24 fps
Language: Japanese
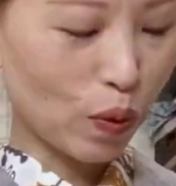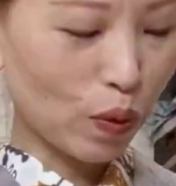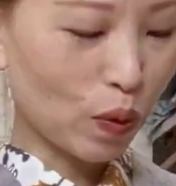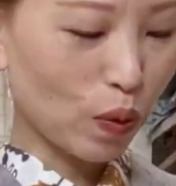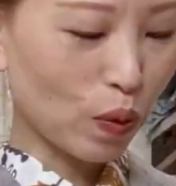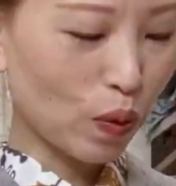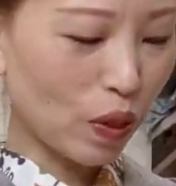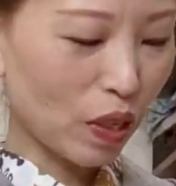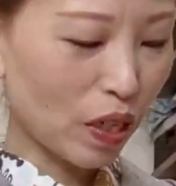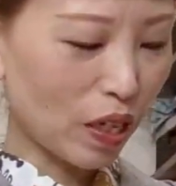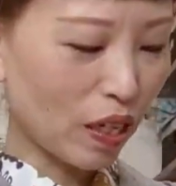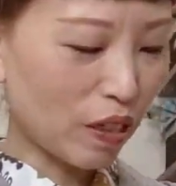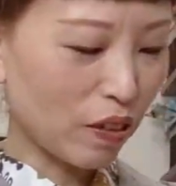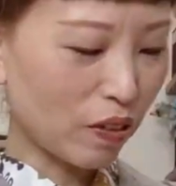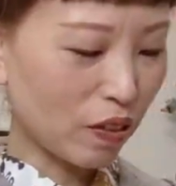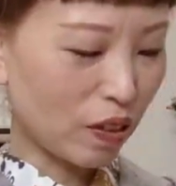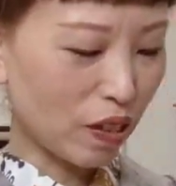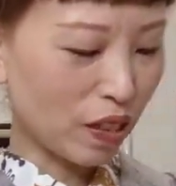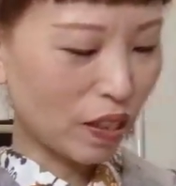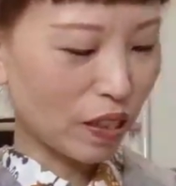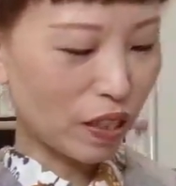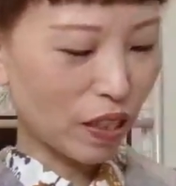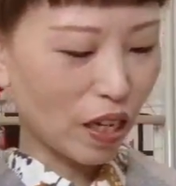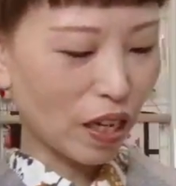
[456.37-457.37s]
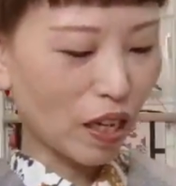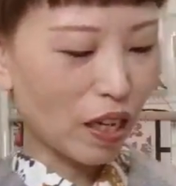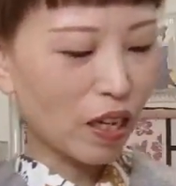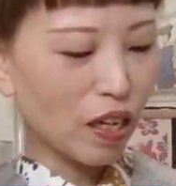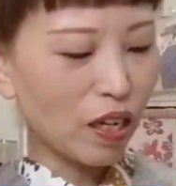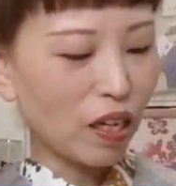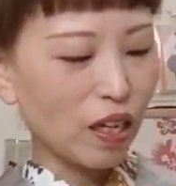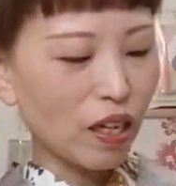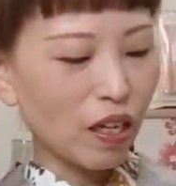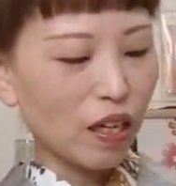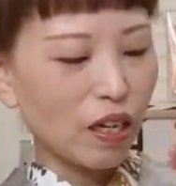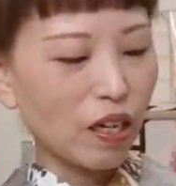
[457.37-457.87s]
の方が楽です。あ
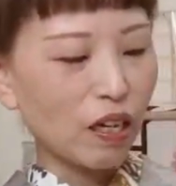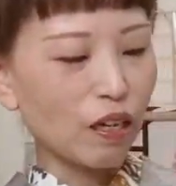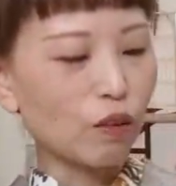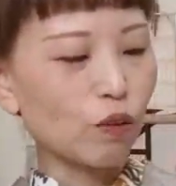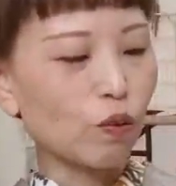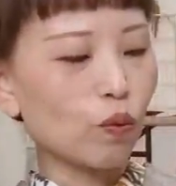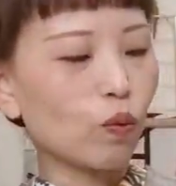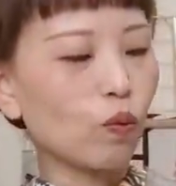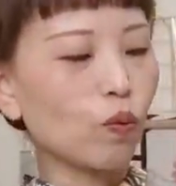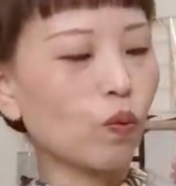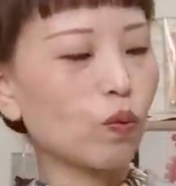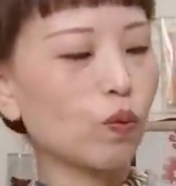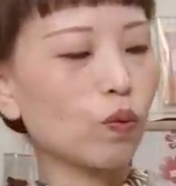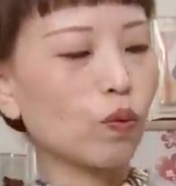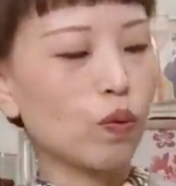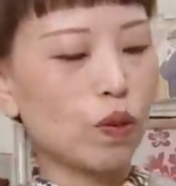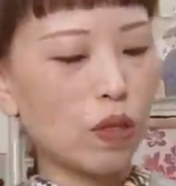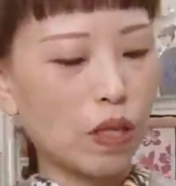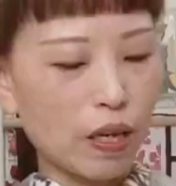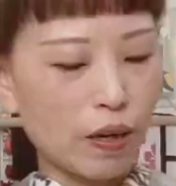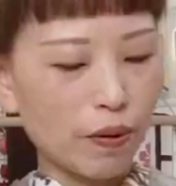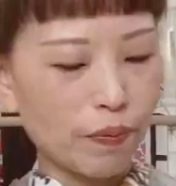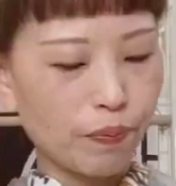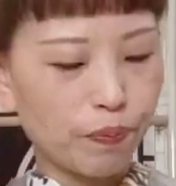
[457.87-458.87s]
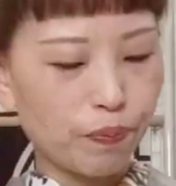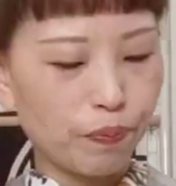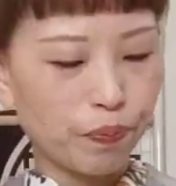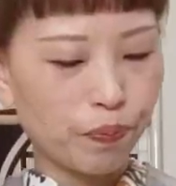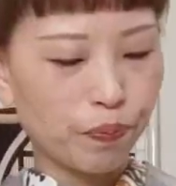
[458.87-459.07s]
あとこのね